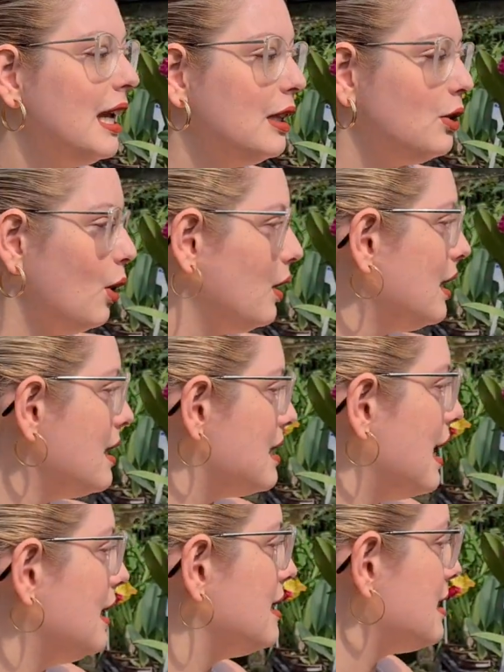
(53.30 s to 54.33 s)
E todas
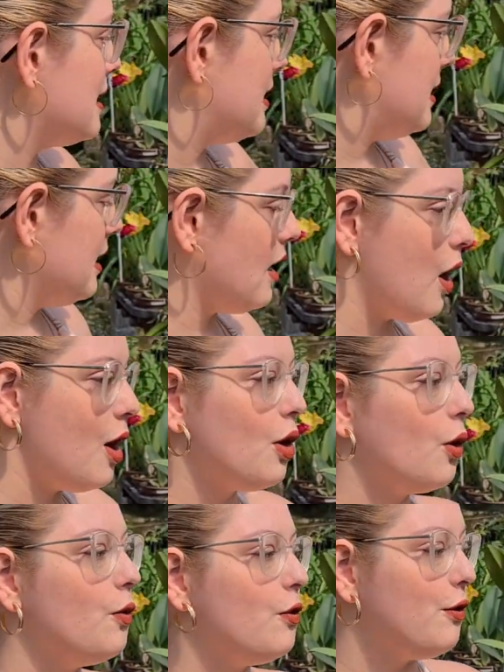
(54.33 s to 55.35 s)
elas assim, ó,
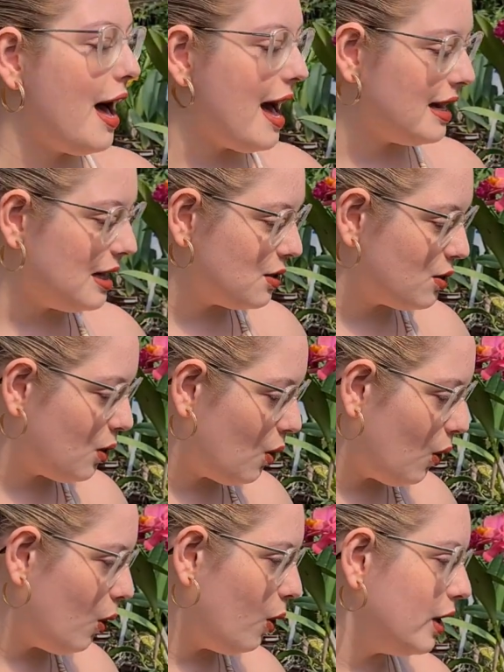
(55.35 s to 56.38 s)
com várias
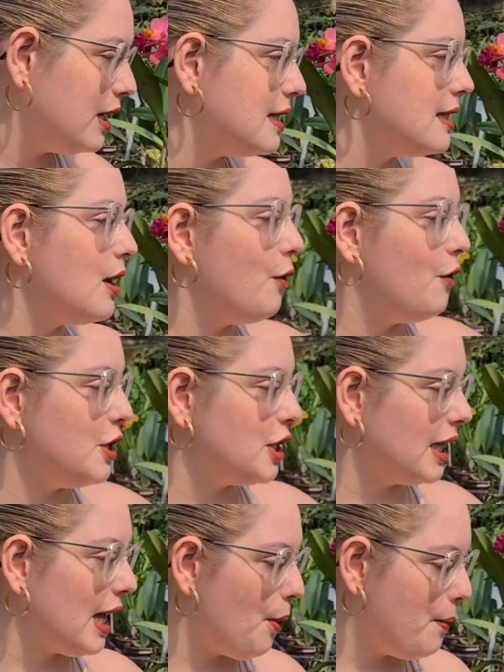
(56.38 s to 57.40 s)
cores,
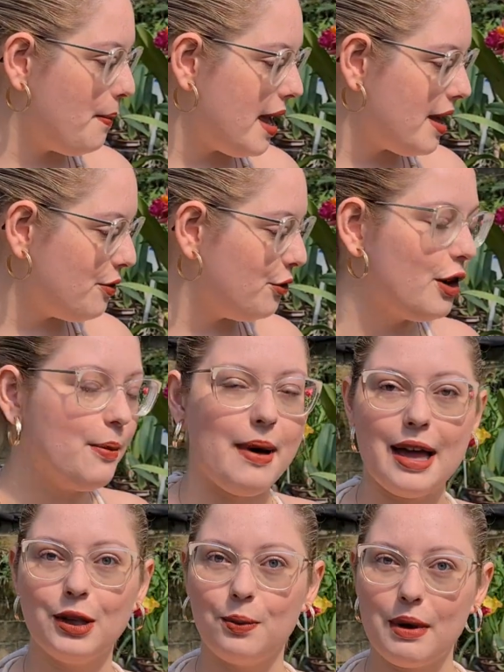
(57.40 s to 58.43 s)
vegetal bem
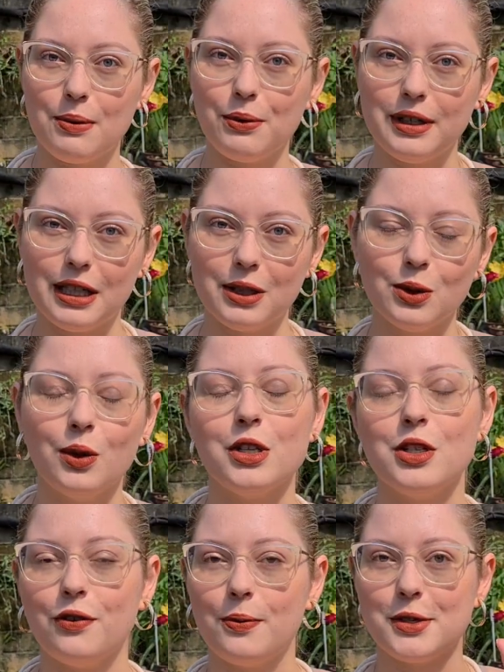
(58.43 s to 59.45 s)
formado, bem bonito. Hoje
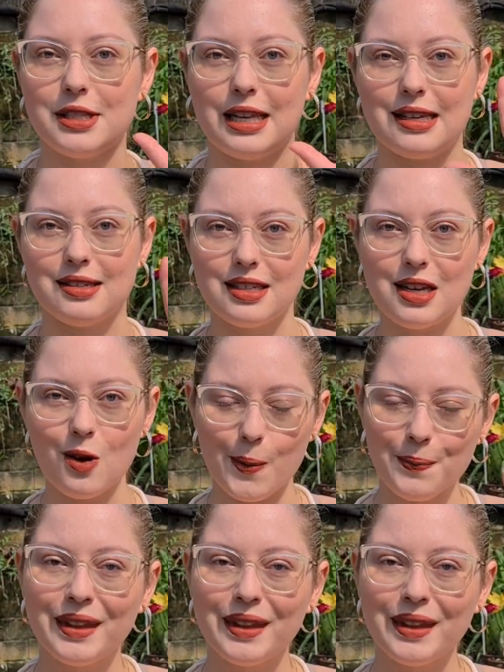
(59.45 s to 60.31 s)
eu vou mostrar cinco